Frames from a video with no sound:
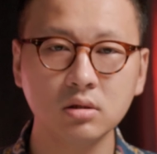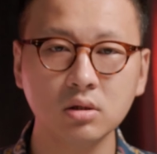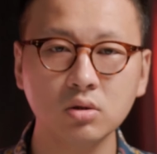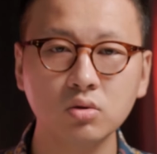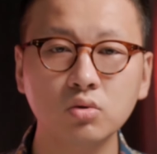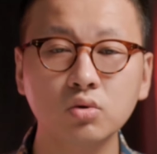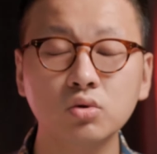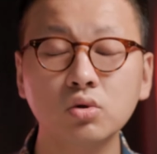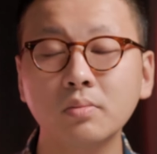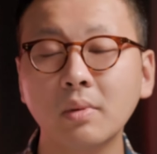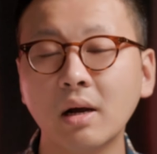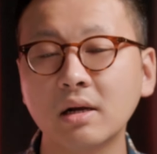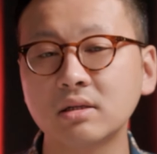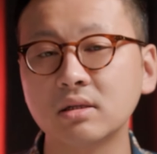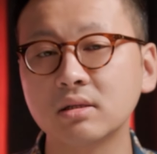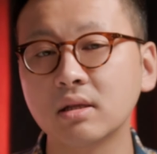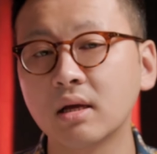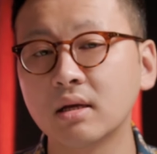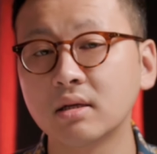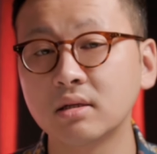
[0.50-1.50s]
进入数码
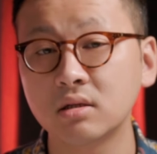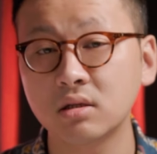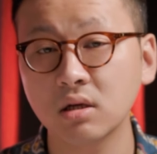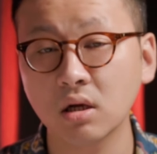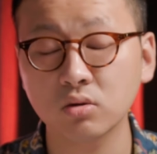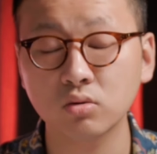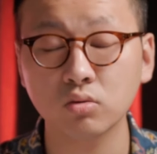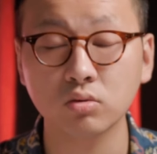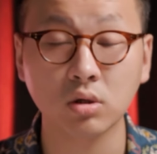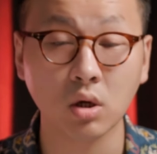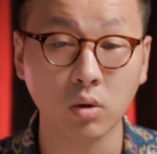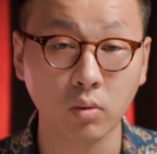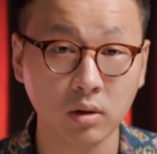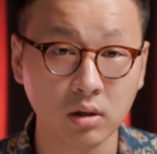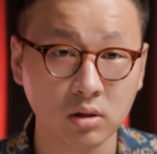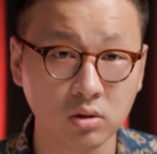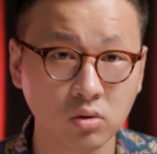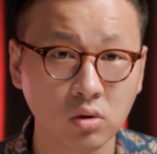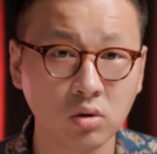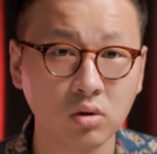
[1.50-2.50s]
时代，像素成为
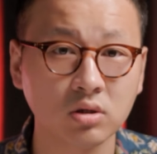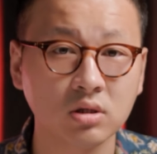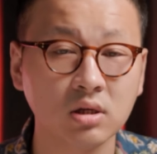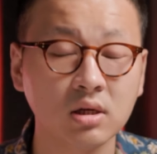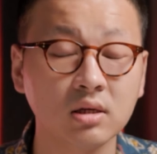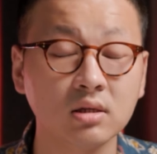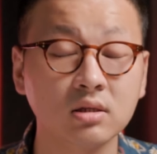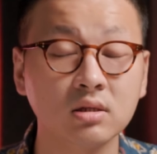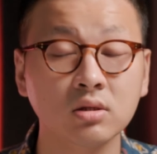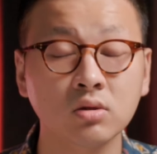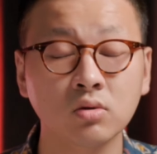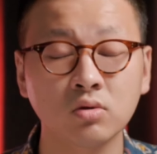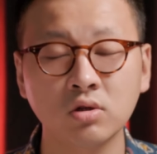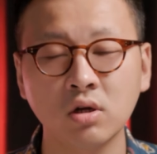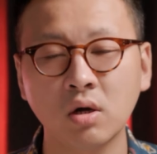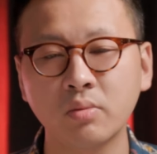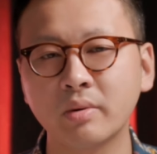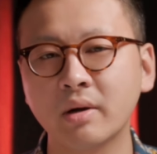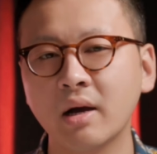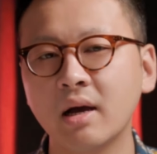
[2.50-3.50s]
了所有摄影师都
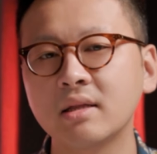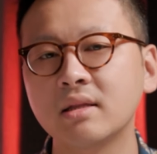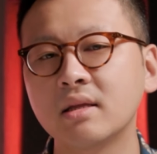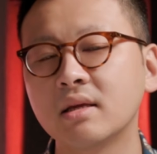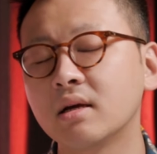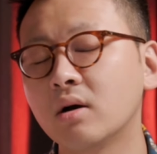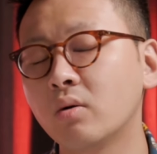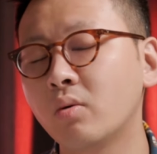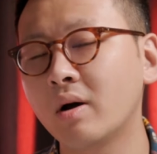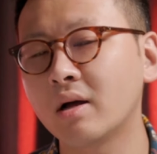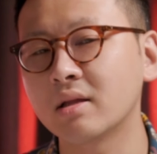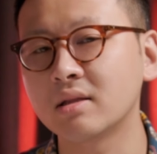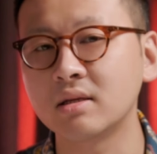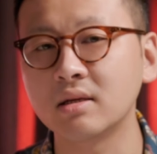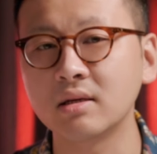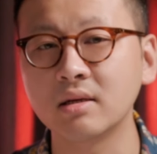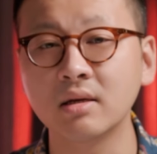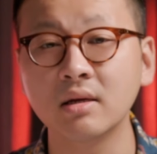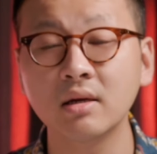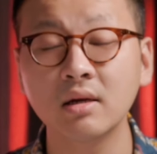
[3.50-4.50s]
绕不开的一个话
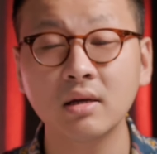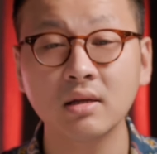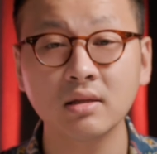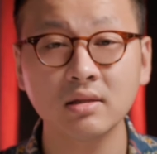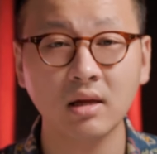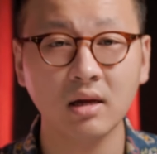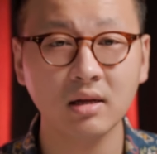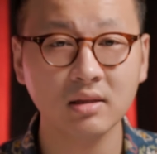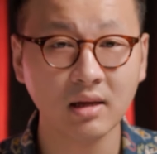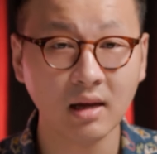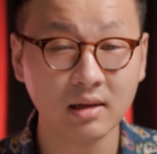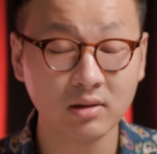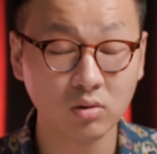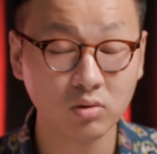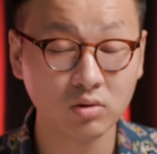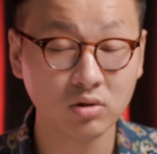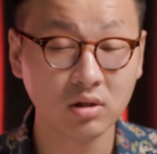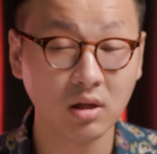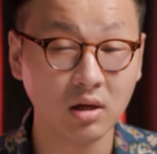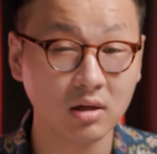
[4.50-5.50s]
题。当然，大家
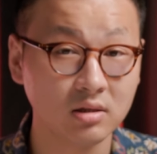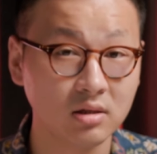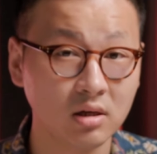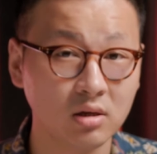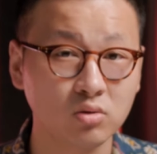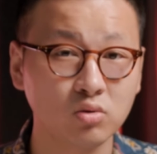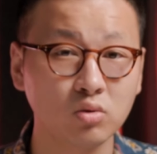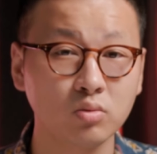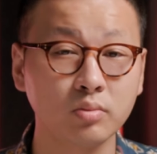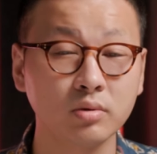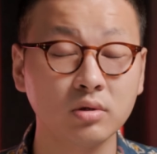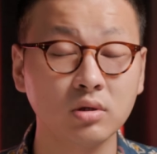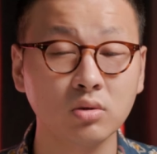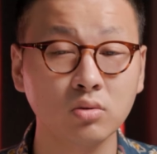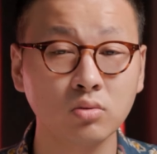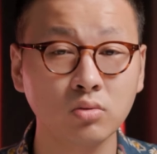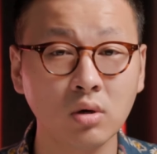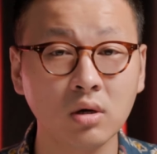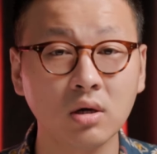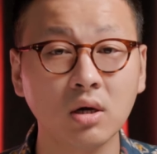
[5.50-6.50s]
都知道，像素不是
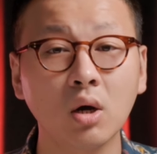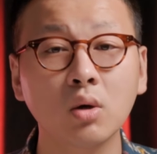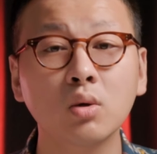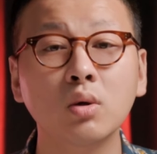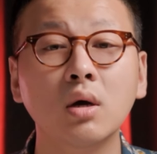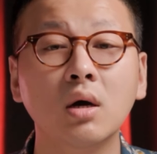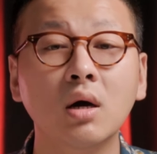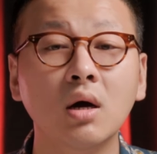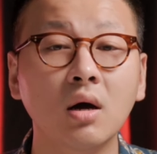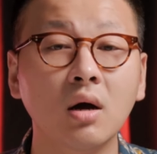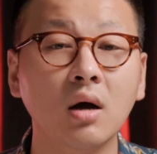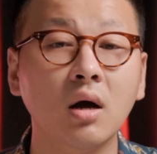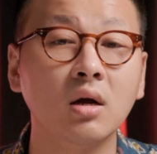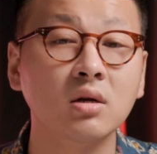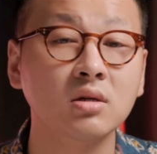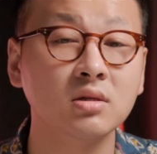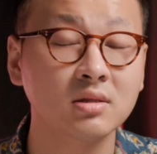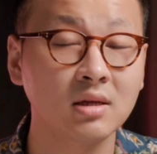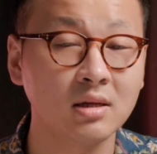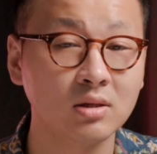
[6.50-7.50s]
越高越好，
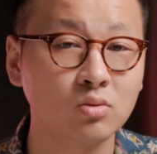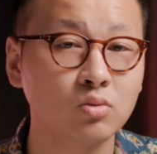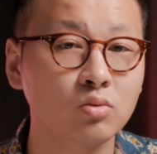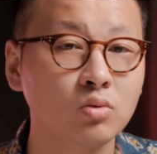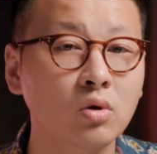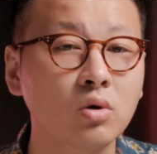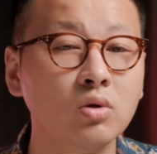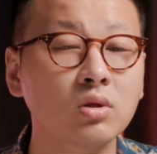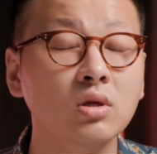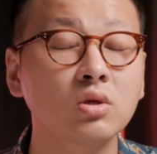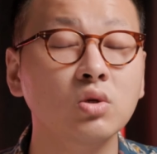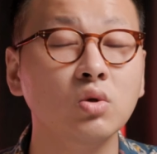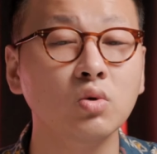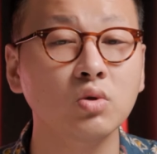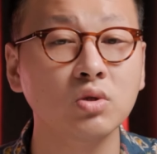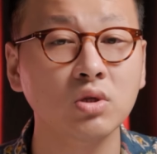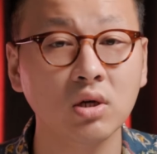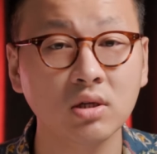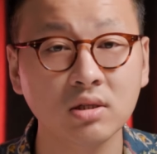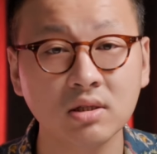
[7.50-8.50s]
而是在足够的
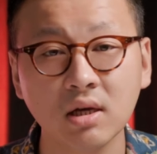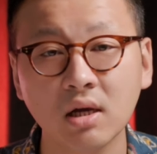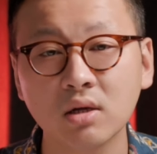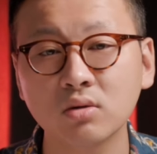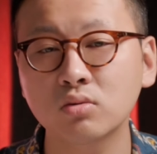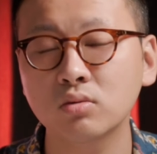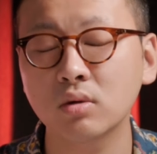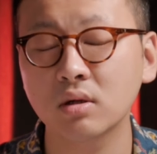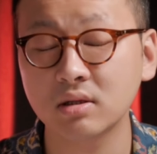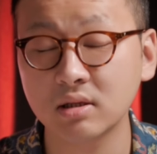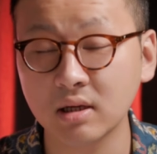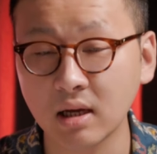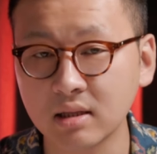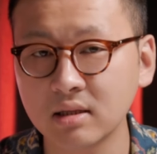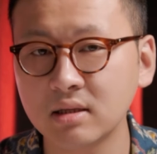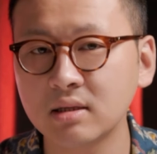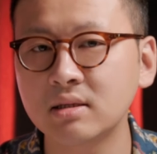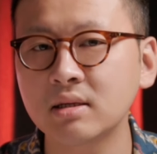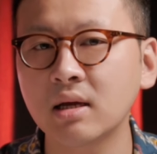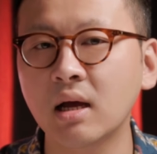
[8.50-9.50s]
有效像素的前
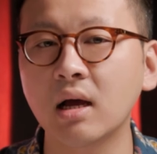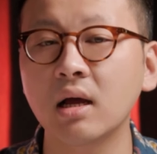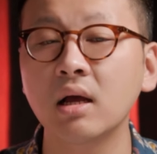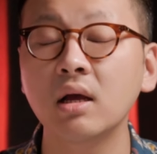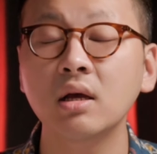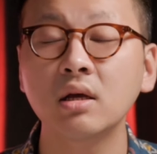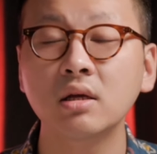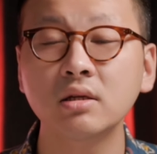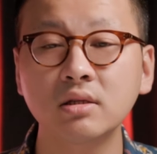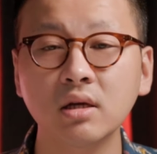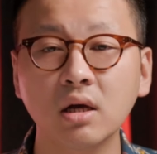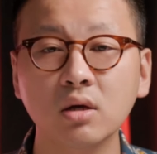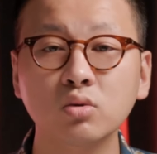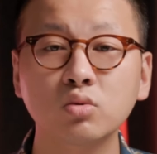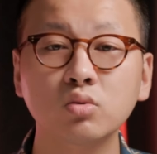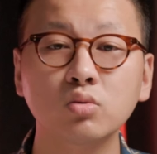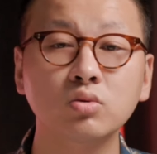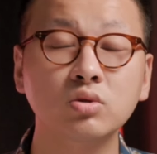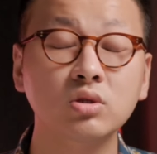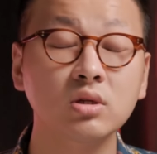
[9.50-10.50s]
提下，像
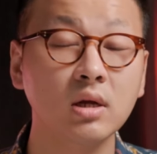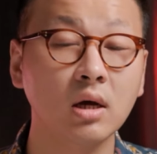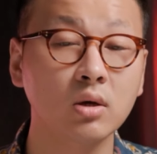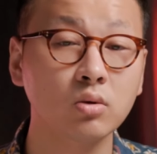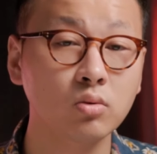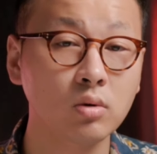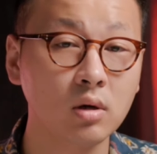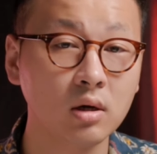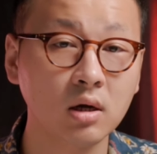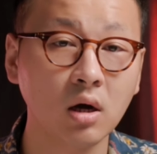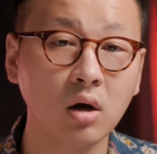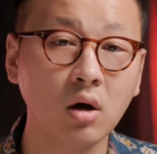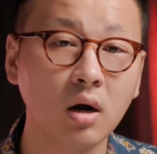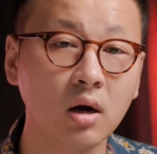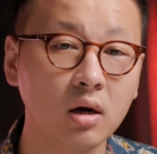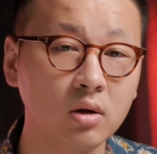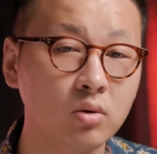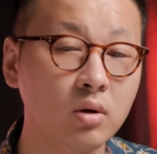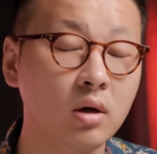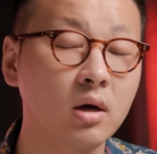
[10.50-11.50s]
素质量越高
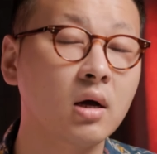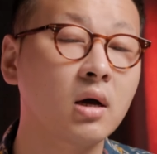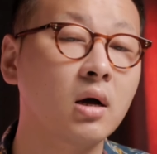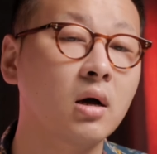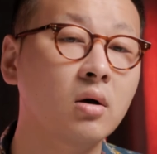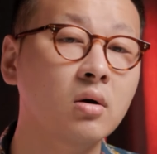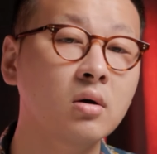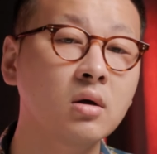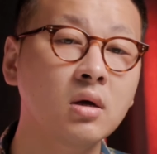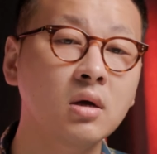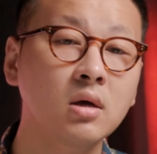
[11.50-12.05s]
而越好。